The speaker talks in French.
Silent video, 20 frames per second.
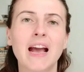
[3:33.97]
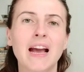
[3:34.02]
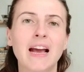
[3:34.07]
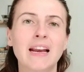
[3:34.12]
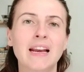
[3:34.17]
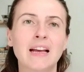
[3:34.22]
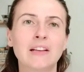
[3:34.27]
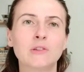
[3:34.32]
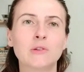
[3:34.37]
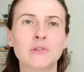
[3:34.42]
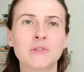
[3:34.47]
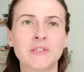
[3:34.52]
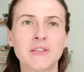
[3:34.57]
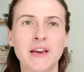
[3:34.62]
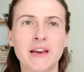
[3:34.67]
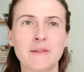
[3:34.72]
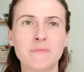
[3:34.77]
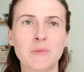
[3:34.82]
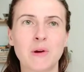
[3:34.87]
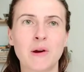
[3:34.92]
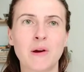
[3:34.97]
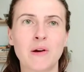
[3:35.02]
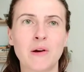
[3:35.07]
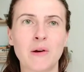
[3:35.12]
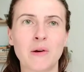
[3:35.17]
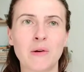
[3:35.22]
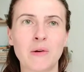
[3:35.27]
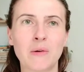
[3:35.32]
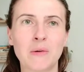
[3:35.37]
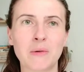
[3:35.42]
La deuxième,
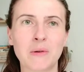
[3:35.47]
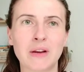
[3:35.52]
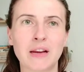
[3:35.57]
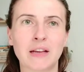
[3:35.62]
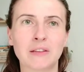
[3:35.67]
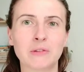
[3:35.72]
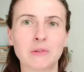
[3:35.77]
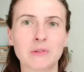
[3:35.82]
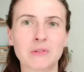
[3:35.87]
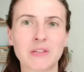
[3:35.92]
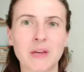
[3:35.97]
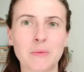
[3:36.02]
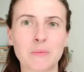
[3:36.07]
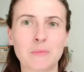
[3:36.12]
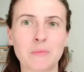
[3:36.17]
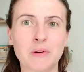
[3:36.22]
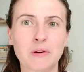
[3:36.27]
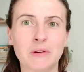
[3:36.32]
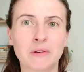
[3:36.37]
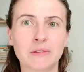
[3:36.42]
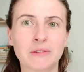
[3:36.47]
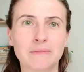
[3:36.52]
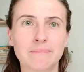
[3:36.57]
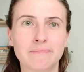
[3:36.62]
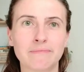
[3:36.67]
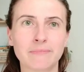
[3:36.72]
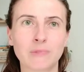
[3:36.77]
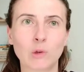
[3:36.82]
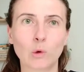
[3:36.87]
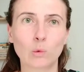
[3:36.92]

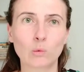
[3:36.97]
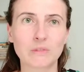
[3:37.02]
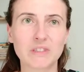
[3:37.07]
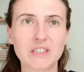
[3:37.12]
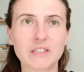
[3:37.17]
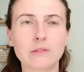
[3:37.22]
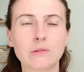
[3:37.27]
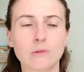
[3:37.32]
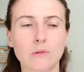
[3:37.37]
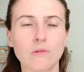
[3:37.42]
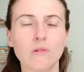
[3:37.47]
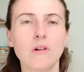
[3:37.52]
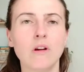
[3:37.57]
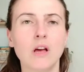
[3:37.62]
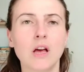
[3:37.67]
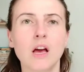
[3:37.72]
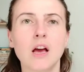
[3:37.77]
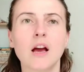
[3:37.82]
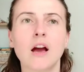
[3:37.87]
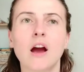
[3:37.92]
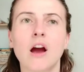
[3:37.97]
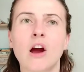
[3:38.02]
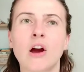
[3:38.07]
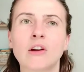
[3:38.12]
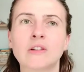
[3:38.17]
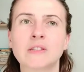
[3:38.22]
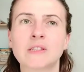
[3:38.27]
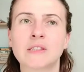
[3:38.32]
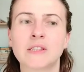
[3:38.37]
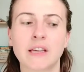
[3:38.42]
euh, condition,
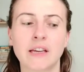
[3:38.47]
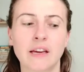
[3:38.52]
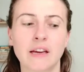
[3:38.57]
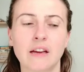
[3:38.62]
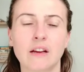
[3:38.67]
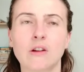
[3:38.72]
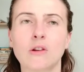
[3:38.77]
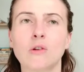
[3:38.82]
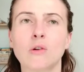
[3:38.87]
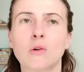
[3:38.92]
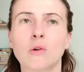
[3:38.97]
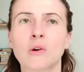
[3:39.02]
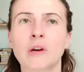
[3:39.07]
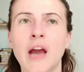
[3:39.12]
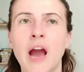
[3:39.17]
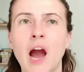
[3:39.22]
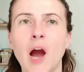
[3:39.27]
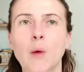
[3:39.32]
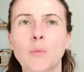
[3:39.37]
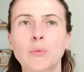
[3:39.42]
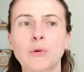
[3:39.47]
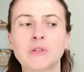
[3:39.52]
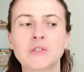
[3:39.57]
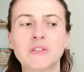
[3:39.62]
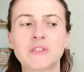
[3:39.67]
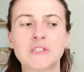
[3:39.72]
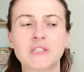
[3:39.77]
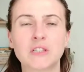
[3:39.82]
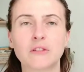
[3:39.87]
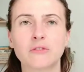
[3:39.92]
c'est le regard
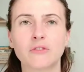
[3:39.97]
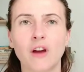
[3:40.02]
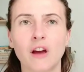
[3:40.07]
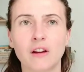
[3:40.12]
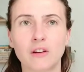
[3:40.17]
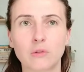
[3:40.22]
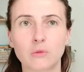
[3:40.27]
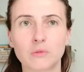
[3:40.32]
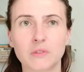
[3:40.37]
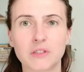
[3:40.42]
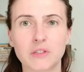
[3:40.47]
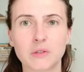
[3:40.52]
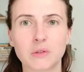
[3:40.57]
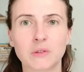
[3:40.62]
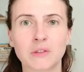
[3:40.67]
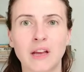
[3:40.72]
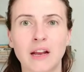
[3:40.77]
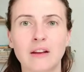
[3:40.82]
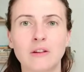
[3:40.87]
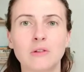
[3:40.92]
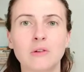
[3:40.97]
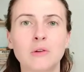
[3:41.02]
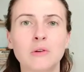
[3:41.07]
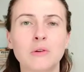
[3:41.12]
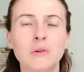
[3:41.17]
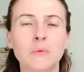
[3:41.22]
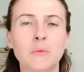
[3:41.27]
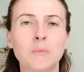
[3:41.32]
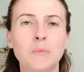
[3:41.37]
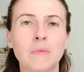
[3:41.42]
positif
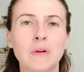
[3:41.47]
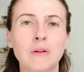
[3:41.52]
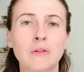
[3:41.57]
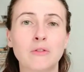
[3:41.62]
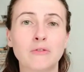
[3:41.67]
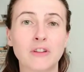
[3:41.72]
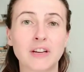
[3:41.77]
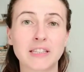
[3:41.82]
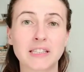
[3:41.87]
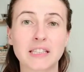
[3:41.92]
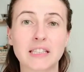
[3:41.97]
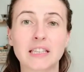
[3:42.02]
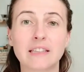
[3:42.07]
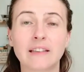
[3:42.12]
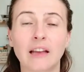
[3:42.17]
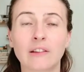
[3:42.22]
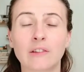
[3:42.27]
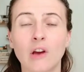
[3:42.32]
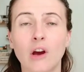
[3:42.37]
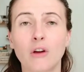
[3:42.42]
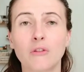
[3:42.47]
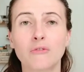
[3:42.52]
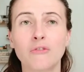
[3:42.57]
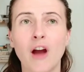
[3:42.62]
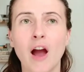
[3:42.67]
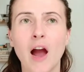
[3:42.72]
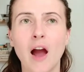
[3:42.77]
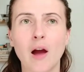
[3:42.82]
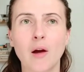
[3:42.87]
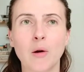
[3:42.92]
inconditionnel. le facilitateur
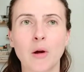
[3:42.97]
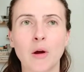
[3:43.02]
va